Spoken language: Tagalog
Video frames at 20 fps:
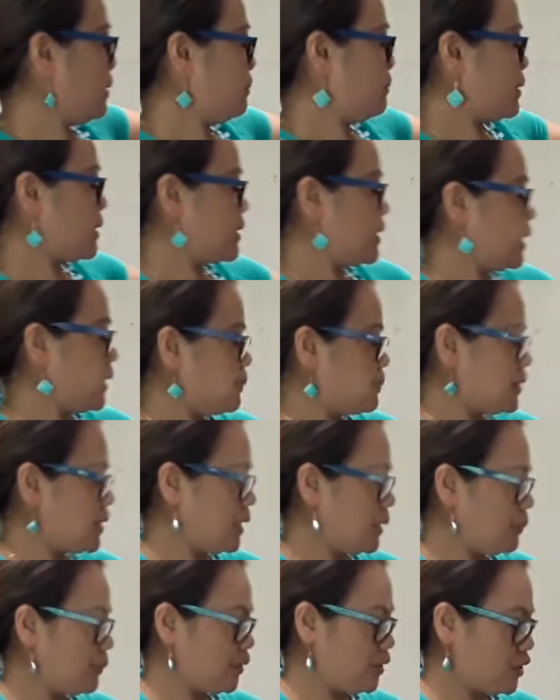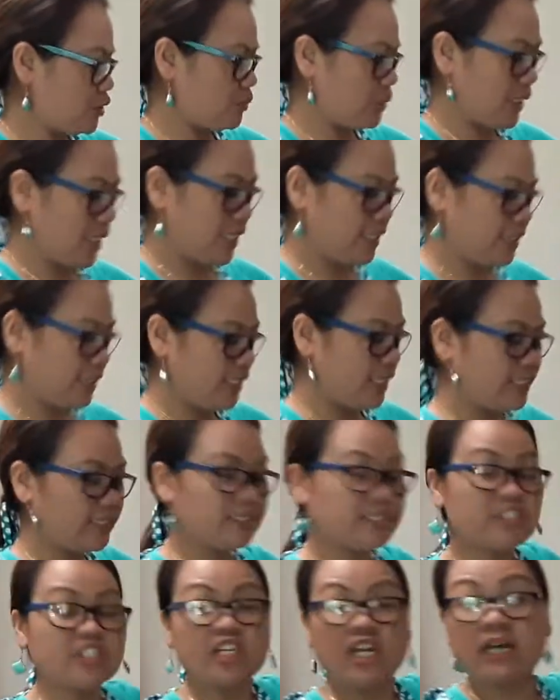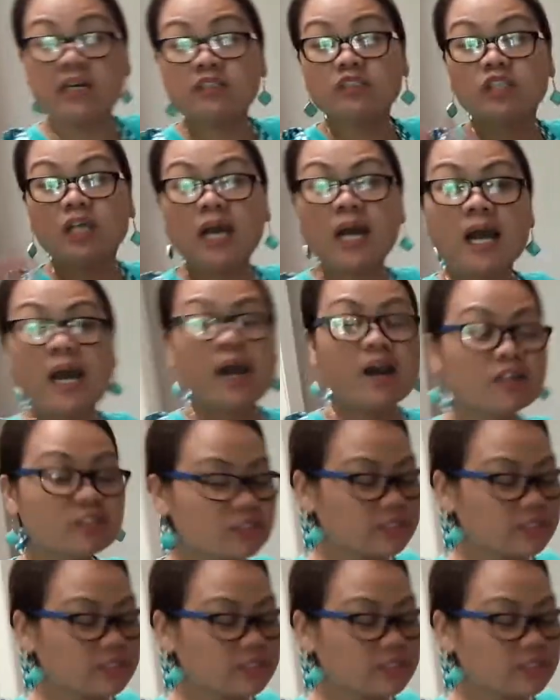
Masarap-sarap yung spaghetti natin. Shout out